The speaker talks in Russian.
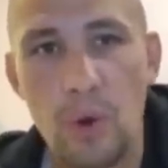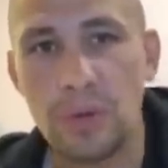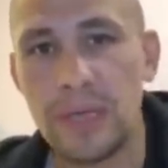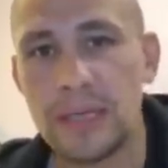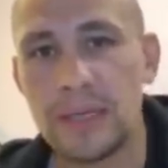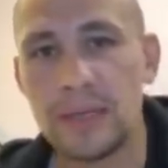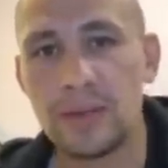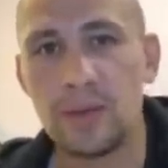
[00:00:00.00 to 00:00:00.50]

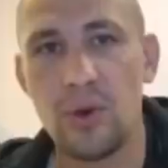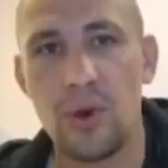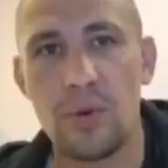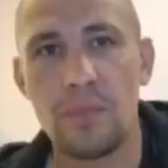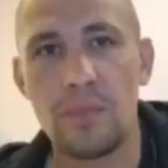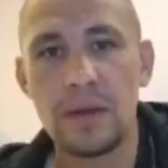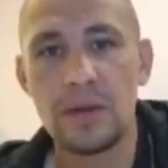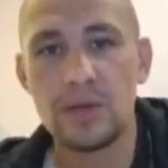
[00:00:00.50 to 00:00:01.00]
на этот
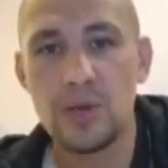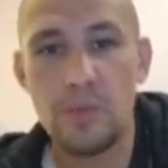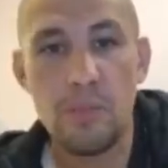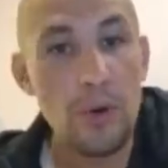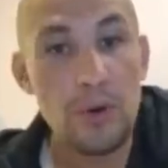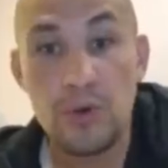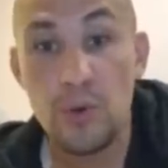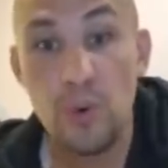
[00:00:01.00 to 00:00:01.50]
дом,
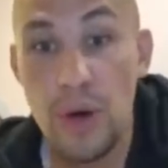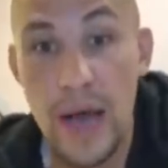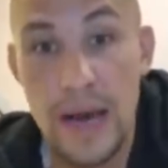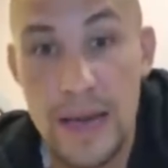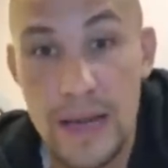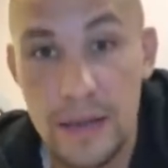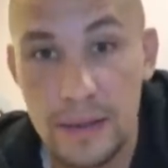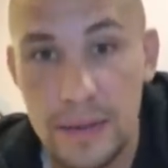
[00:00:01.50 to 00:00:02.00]
чтобы он не
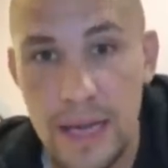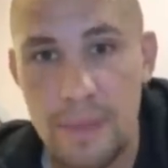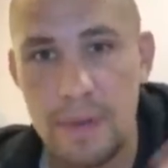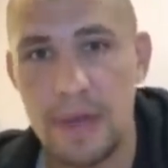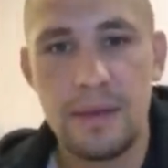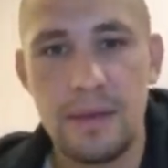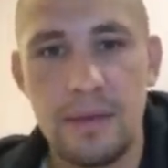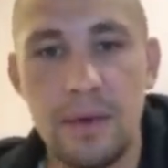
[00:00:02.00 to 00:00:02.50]
угорел
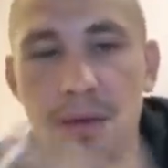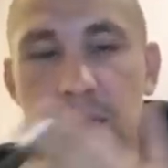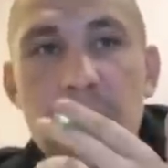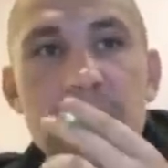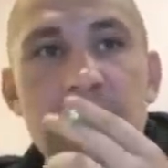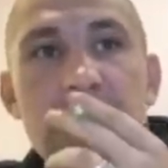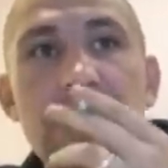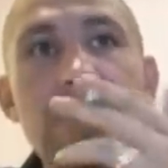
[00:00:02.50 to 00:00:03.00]
там. Он
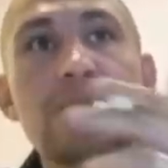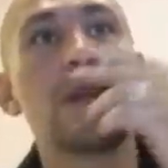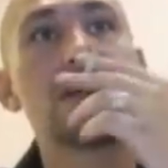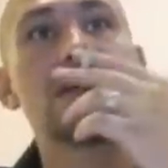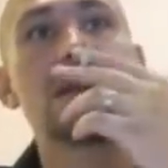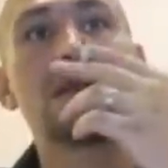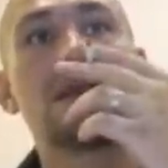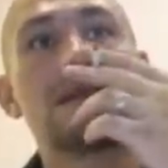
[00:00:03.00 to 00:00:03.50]
там
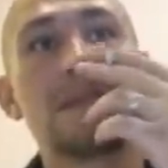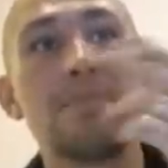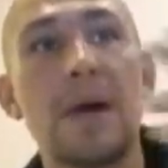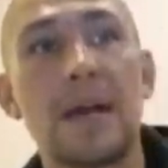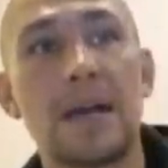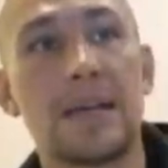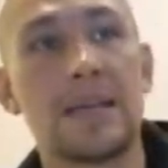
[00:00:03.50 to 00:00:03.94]
заснет с этой цибаркой